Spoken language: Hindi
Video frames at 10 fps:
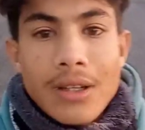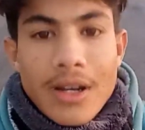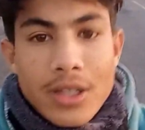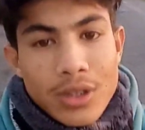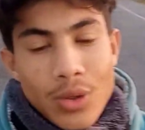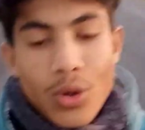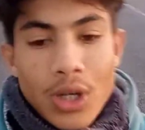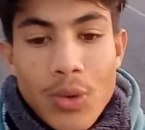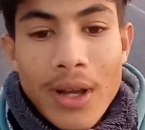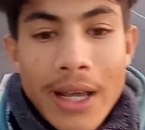राइस तो
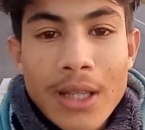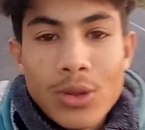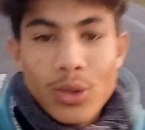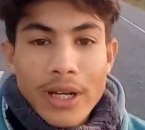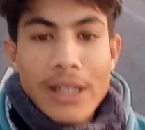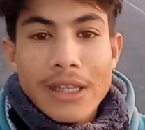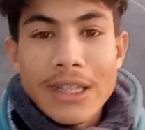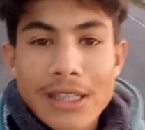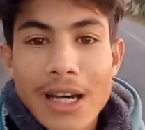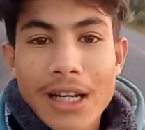होने वाला है थोड़ा
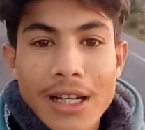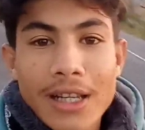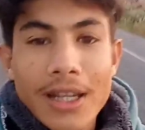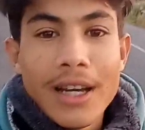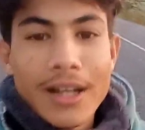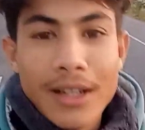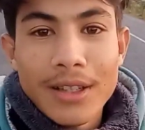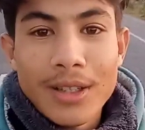इंतज़ार करिए यार